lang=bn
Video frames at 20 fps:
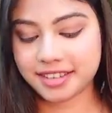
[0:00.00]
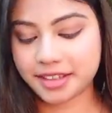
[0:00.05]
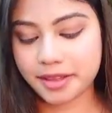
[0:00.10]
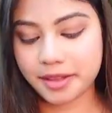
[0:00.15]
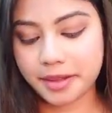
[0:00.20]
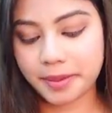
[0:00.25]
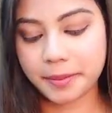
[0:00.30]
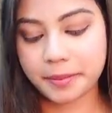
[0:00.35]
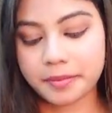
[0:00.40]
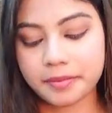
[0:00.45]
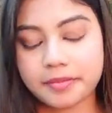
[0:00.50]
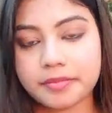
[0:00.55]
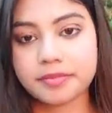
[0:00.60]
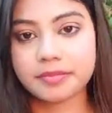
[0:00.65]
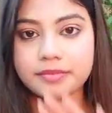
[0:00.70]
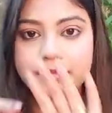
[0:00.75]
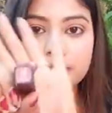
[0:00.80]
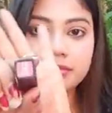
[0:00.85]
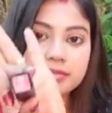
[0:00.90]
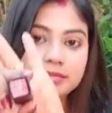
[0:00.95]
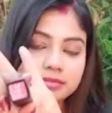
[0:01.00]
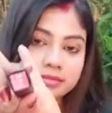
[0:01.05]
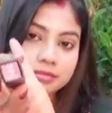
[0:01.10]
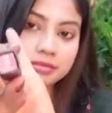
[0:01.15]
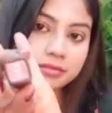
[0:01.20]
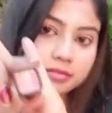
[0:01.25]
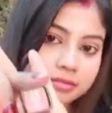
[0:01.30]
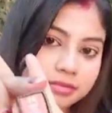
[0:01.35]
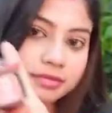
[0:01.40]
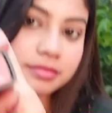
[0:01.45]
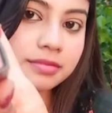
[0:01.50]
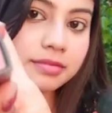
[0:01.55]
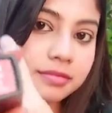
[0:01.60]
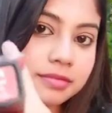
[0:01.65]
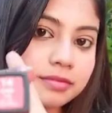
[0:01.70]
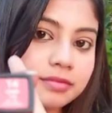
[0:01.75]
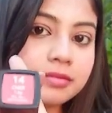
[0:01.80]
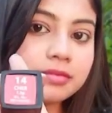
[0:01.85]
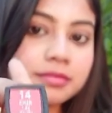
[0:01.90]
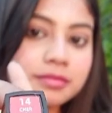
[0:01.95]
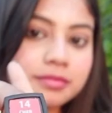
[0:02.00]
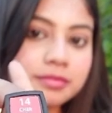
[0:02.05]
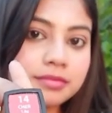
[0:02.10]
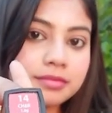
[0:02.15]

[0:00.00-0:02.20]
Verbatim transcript: আলট্রা ম্যাট বাট এটা স্মাচ হয়